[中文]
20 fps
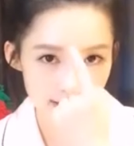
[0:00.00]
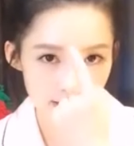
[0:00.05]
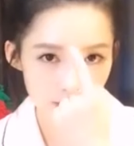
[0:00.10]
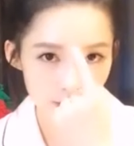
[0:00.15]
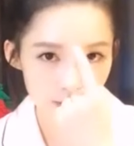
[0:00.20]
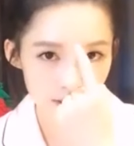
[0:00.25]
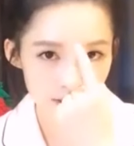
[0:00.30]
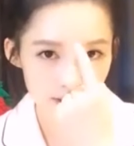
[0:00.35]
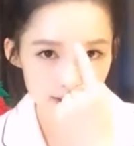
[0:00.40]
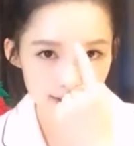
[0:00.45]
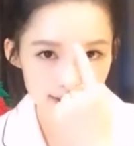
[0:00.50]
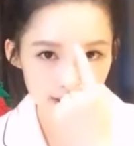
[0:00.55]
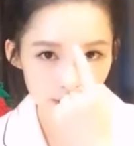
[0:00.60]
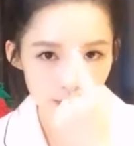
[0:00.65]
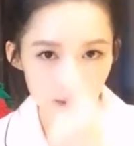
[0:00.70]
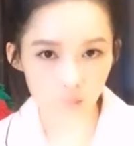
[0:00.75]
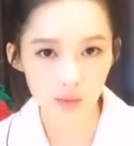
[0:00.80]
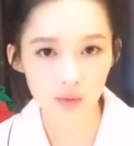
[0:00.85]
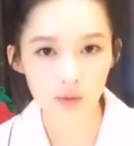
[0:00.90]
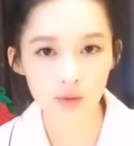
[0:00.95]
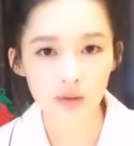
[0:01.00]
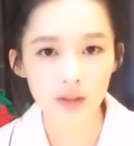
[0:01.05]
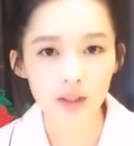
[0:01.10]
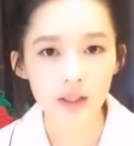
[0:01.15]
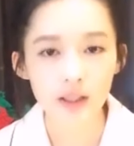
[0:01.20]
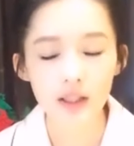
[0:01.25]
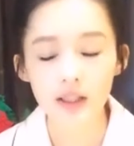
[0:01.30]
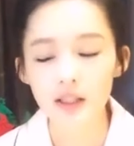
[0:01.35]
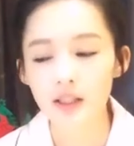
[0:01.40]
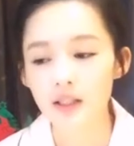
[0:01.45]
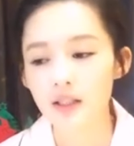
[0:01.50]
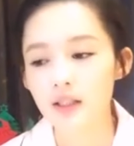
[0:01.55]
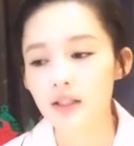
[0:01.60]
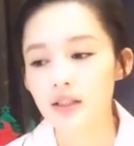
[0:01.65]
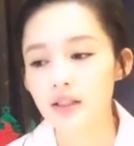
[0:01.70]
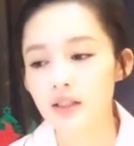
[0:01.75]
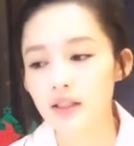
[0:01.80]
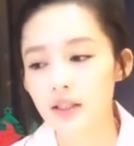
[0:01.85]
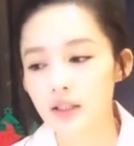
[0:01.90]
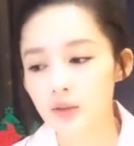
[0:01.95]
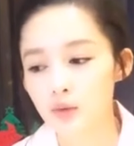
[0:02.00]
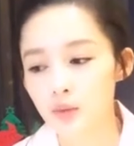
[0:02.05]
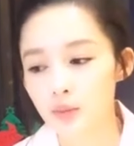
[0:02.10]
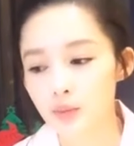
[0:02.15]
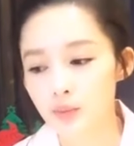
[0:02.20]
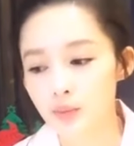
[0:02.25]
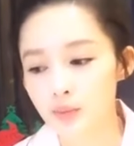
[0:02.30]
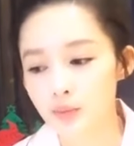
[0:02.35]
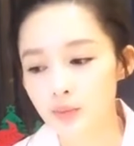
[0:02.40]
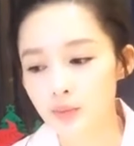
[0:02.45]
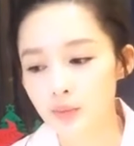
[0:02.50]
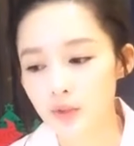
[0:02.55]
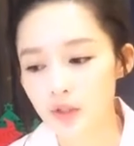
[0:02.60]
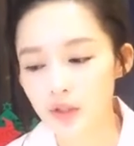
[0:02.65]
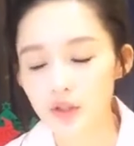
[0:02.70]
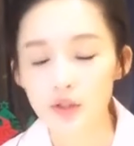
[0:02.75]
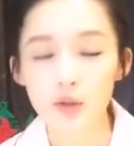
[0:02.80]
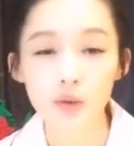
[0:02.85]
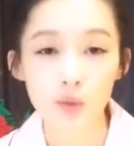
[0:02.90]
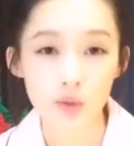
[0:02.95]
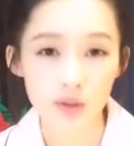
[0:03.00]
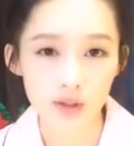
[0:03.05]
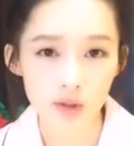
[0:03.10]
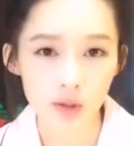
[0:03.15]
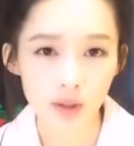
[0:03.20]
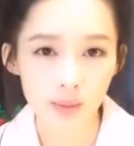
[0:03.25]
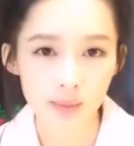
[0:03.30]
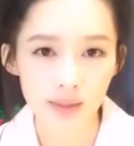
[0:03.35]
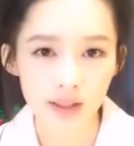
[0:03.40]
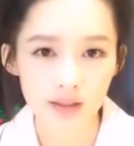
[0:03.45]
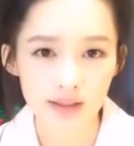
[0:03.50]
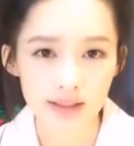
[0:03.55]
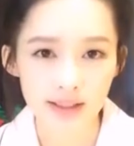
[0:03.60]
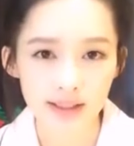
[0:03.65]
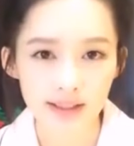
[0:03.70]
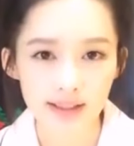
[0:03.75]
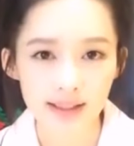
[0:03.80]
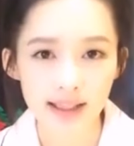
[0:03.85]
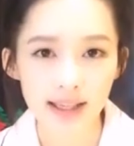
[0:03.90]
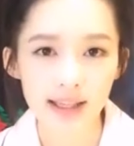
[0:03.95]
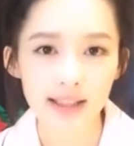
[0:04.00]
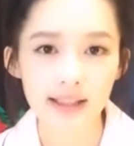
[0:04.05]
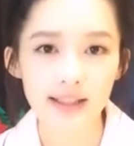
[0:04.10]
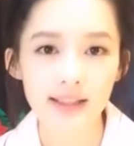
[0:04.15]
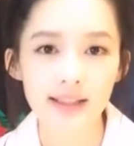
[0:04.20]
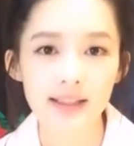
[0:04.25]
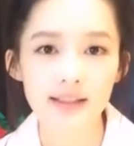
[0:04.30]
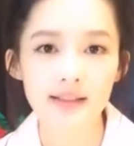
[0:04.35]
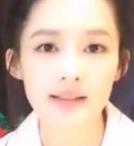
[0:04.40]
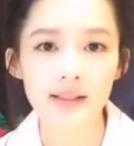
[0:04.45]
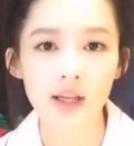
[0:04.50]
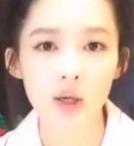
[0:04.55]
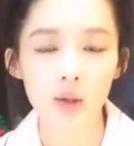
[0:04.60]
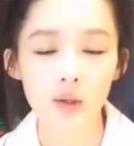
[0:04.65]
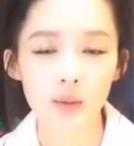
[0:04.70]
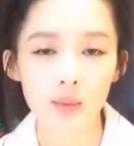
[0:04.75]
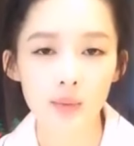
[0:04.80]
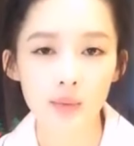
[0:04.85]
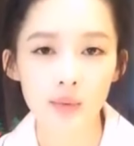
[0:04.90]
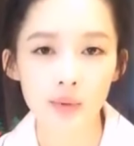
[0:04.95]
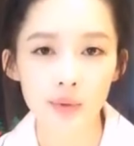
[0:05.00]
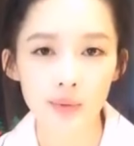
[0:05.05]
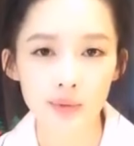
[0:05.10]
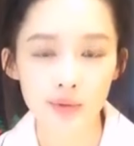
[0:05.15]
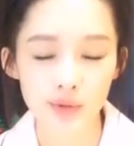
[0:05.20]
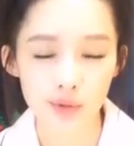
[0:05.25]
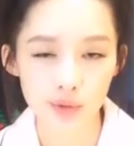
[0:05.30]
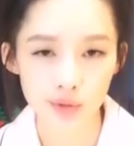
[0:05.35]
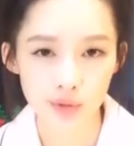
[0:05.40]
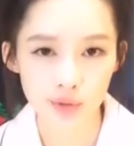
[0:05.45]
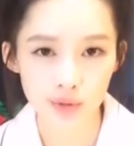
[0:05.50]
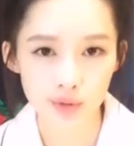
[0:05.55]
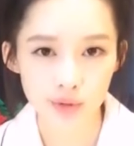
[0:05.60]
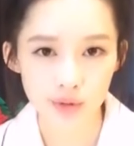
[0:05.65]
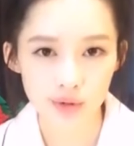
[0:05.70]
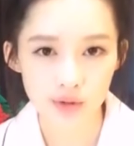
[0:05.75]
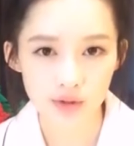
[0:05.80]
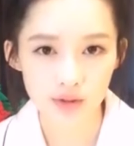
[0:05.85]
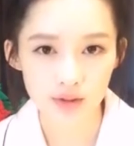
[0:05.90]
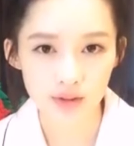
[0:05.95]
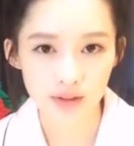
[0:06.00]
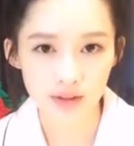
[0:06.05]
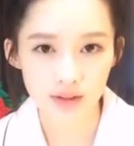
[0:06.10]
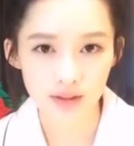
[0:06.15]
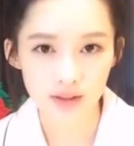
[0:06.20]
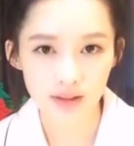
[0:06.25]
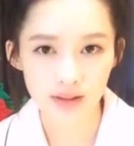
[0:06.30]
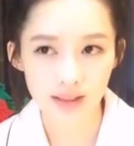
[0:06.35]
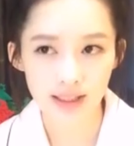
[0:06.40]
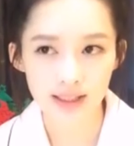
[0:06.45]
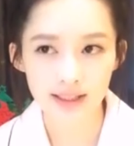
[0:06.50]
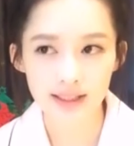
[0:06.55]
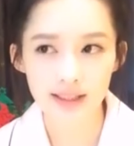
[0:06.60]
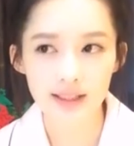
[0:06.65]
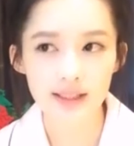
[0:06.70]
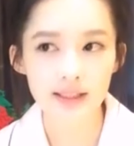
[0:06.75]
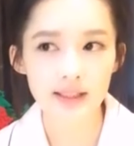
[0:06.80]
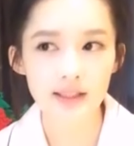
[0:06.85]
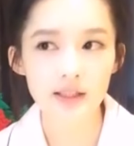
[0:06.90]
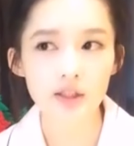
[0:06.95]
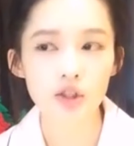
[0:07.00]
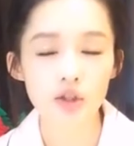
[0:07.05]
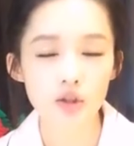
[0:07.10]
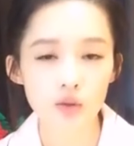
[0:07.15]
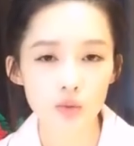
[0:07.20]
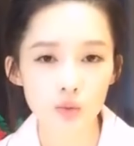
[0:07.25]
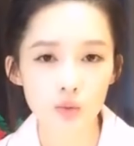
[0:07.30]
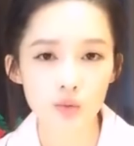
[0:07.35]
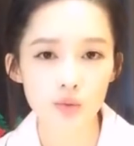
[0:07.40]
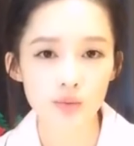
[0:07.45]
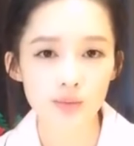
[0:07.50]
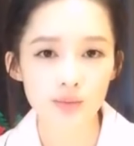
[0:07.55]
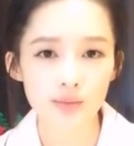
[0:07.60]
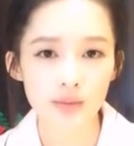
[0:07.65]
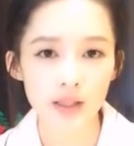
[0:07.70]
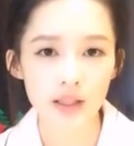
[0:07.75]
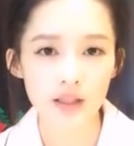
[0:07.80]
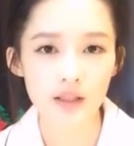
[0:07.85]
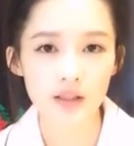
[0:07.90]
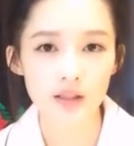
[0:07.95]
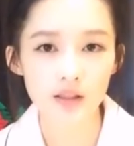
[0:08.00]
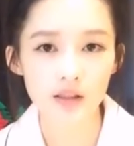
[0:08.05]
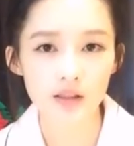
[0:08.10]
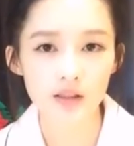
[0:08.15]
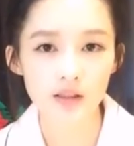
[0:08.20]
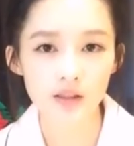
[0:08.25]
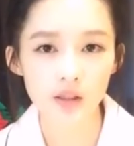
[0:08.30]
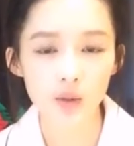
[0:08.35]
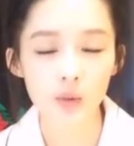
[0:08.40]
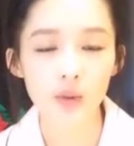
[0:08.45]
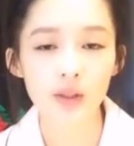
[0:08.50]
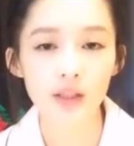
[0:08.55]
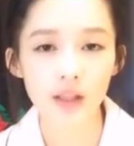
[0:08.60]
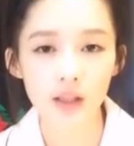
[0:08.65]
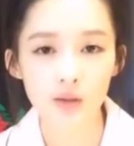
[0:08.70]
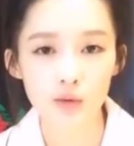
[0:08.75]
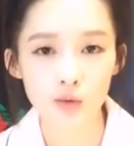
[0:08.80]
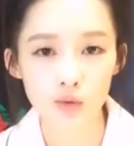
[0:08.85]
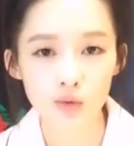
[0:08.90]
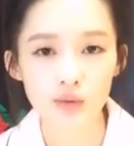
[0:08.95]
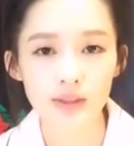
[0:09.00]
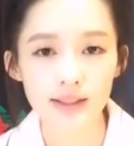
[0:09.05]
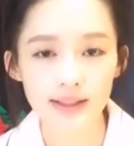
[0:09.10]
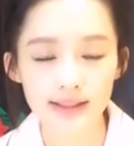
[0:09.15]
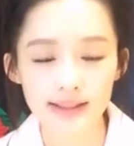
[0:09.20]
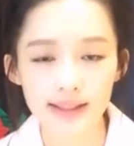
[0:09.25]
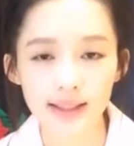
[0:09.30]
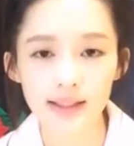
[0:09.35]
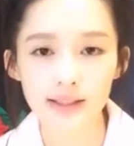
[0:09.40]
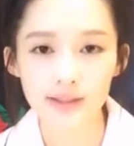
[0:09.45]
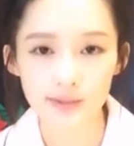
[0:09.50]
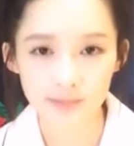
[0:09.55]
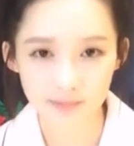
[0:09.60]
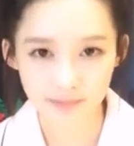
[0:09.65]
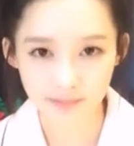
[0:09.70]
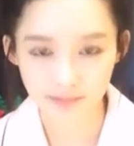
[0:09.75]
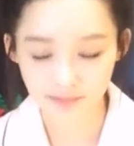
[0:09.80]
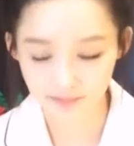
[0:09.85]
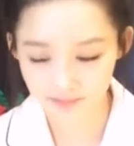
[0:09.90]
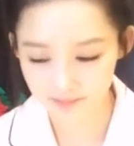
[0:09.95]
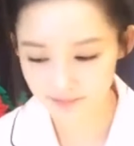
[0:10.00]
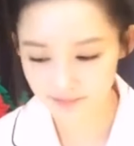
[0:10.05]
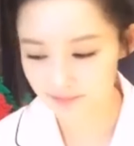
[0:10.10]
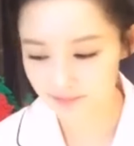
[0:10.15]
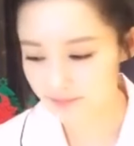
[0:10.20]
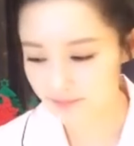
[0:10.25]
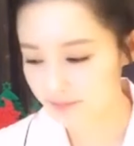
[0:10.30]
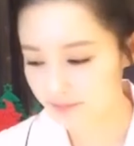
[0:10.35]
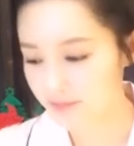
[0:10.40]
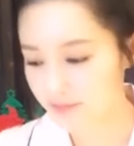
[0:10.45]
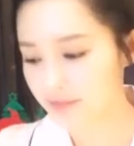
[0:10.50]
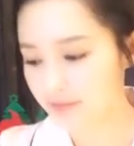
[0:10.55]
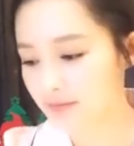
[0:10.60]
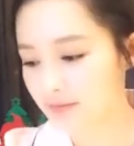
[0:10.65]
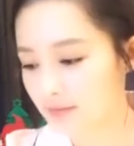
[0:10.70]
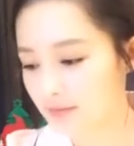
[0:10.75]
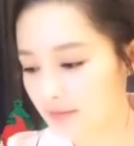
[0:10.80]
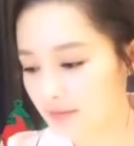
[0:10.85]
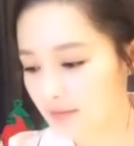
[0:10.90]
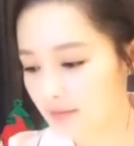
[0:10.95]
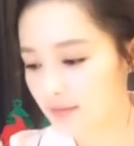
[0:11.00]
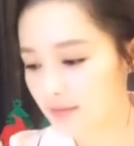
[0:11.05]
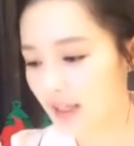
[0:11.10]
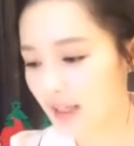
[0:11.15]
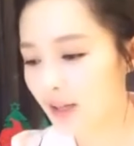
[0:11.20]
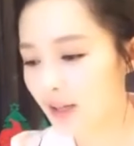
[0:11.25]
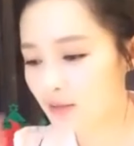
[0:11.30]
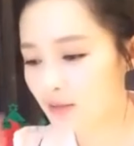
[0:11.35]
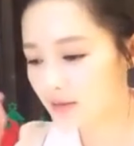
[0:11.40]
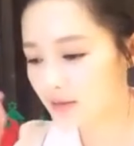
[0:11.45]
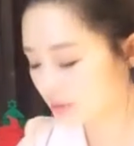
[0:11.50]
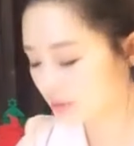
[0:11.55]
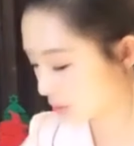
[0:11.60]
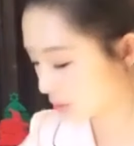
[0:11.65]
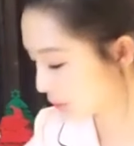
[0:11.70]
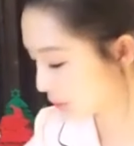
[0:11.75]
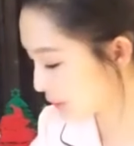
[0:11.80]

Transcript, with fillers: 近拍戏有一颗小痘痘，那就吃的东西都要比较清淡一点，然后也不能吃太刺激的食物，还是稍微要注意一下的。嗯，好，